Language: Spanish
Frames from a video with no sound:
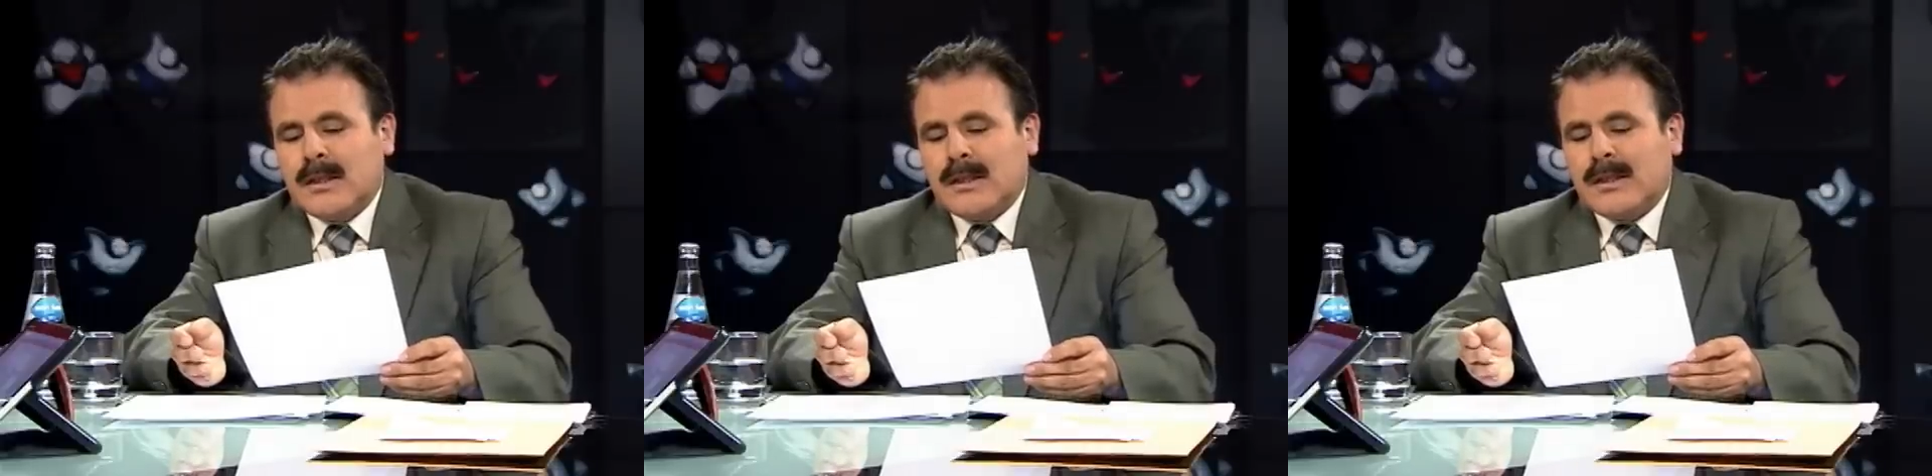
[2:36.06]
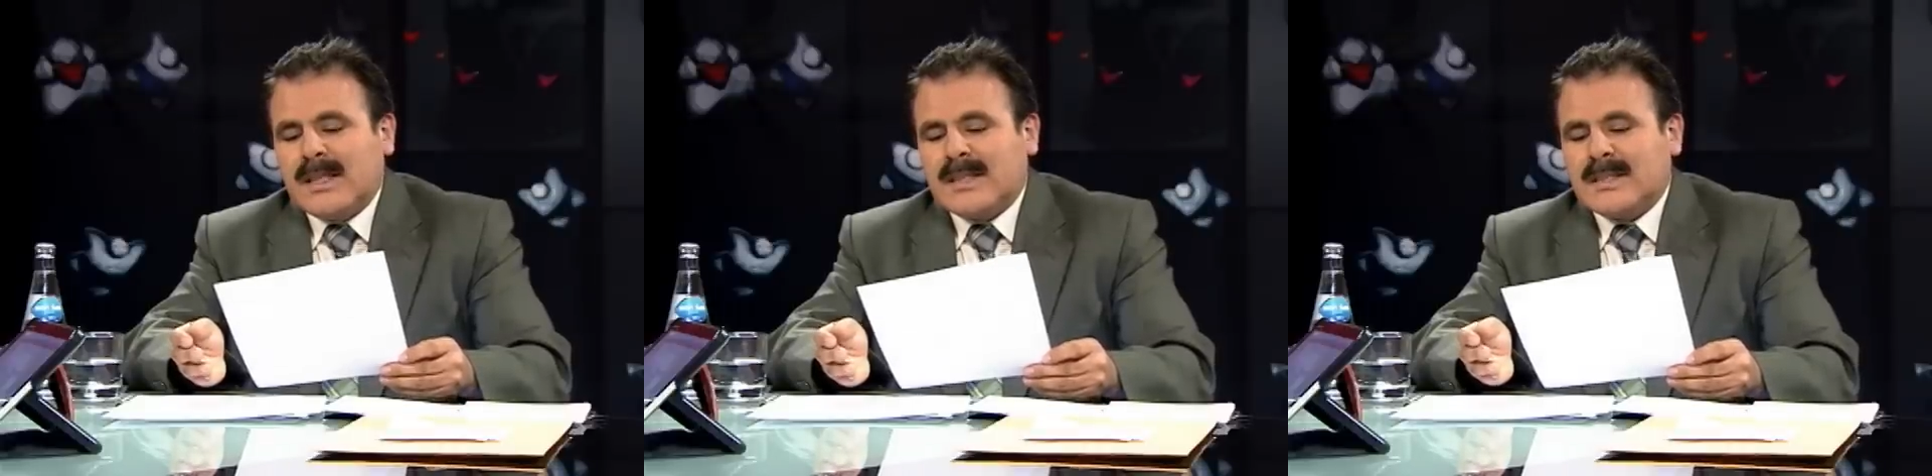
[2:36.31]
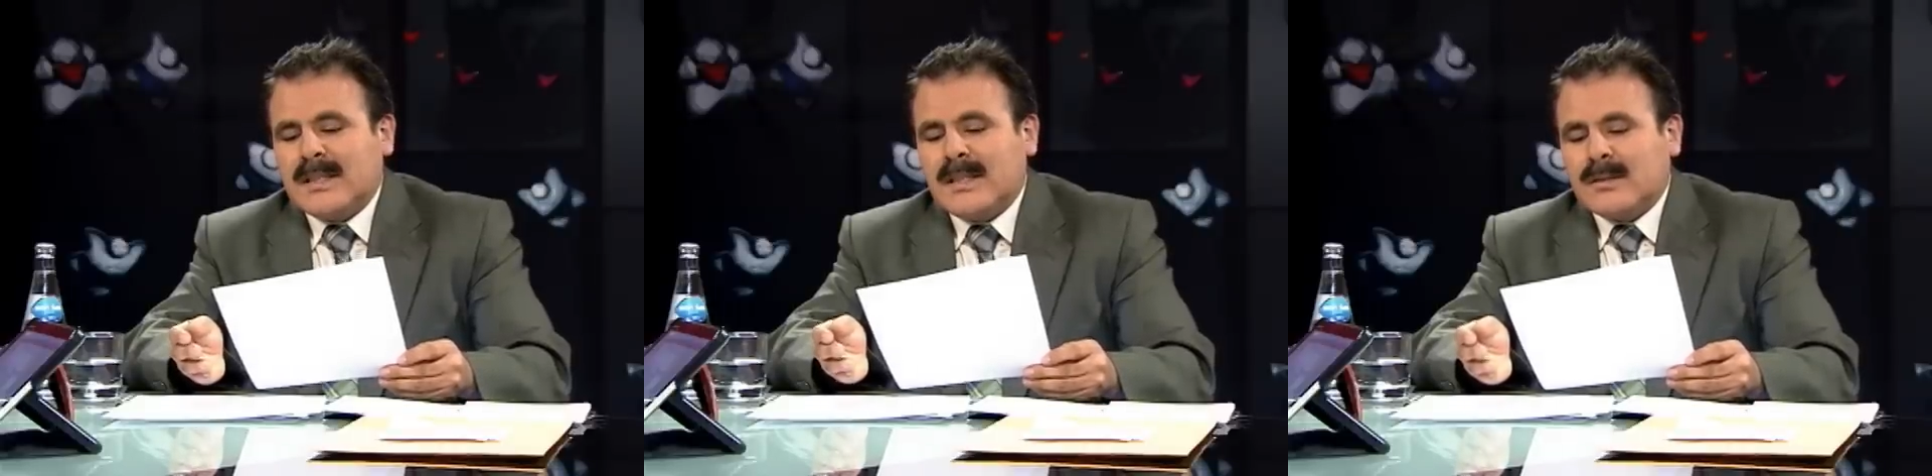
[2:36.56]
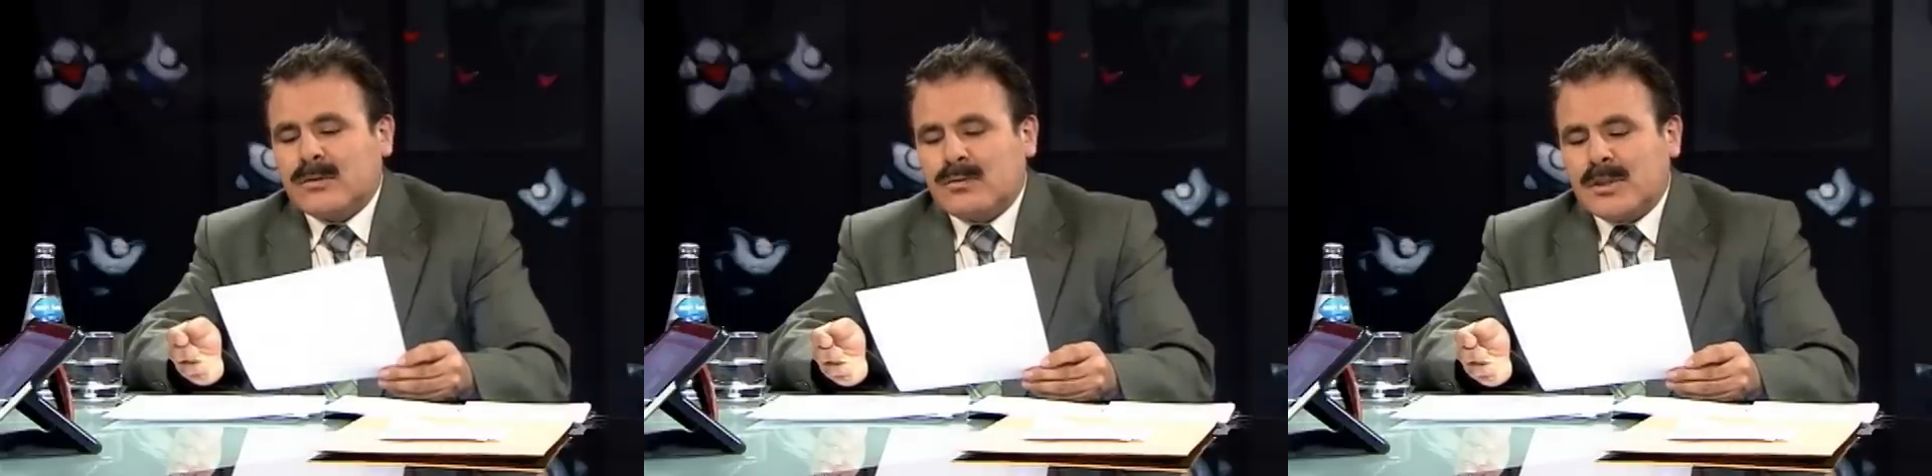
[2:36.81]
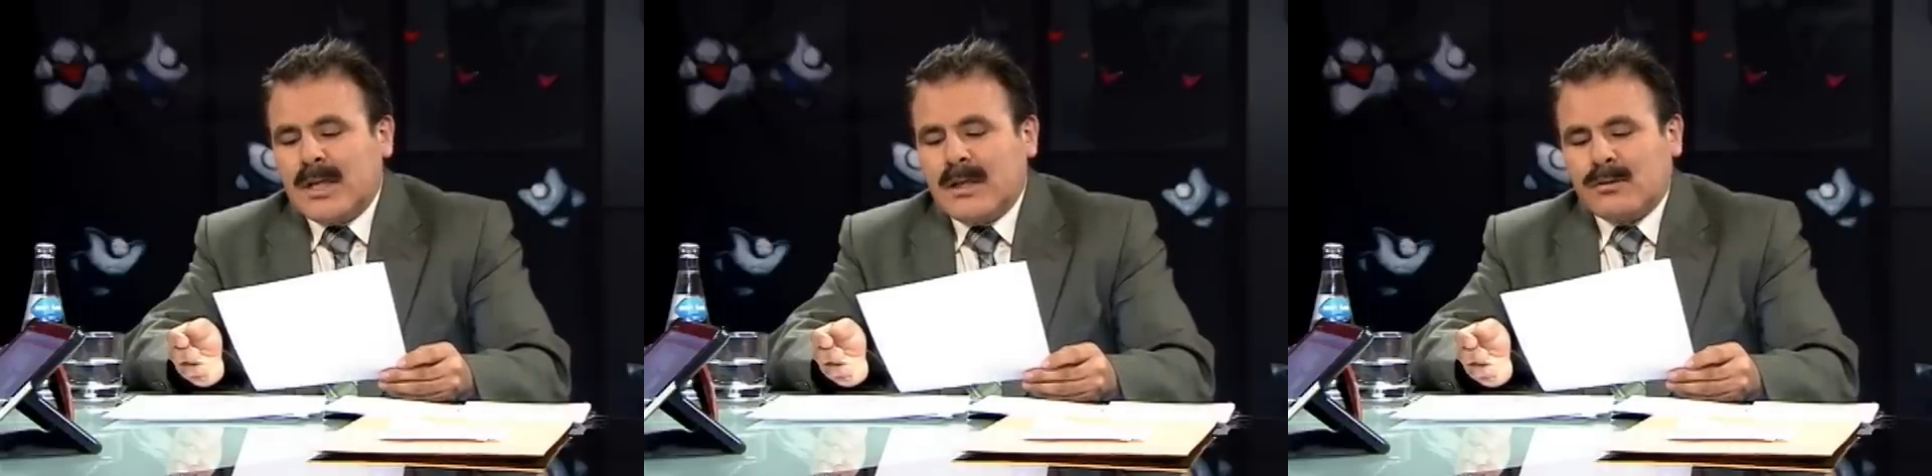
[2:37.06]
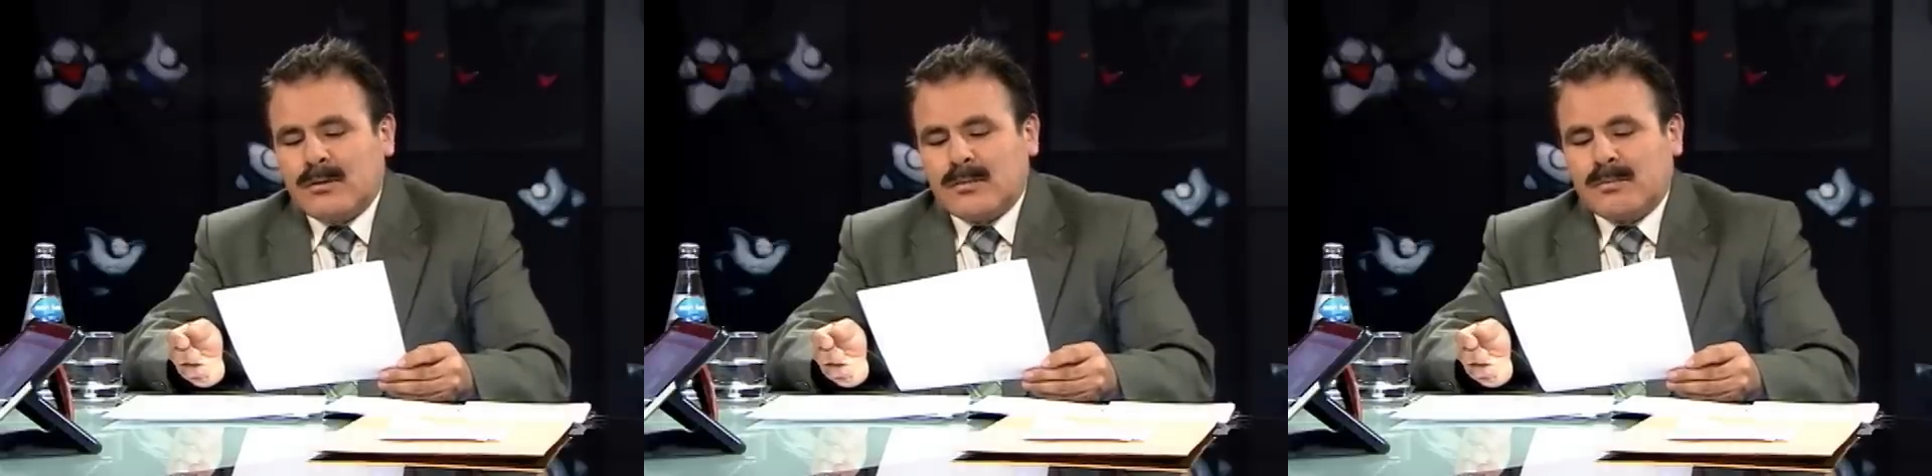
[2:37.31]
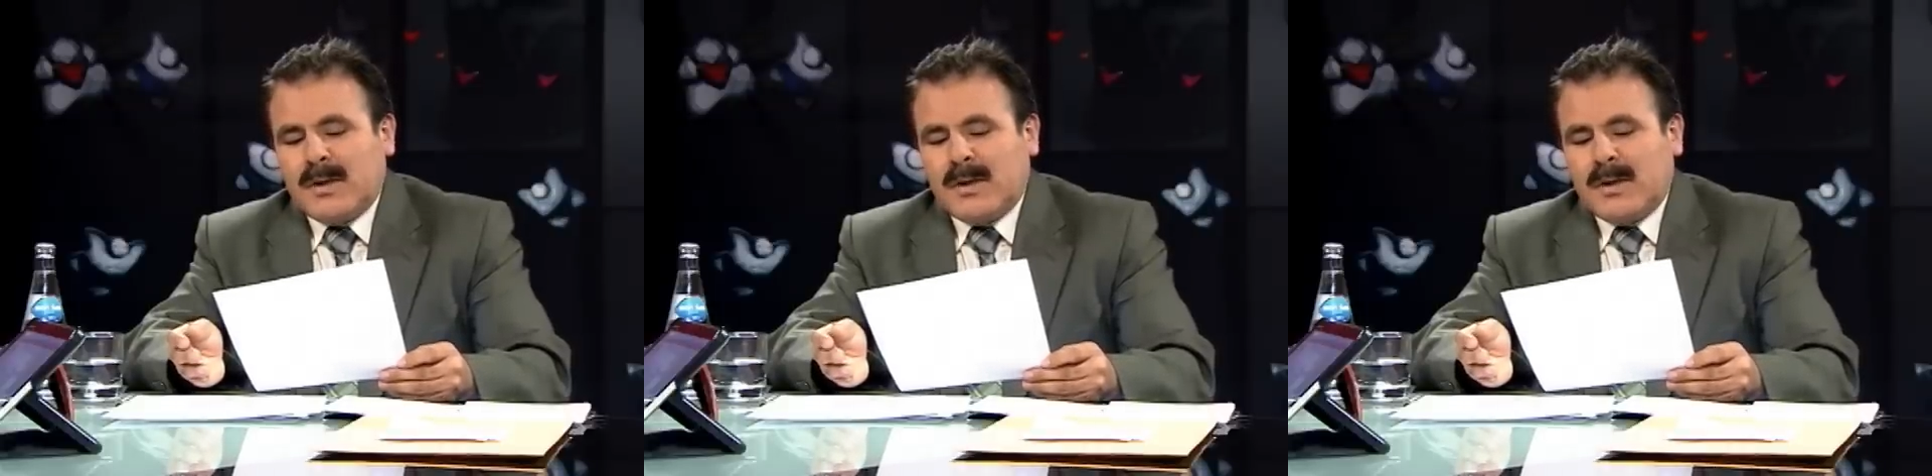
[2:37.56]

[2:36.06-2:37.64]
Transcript: de ser escuchados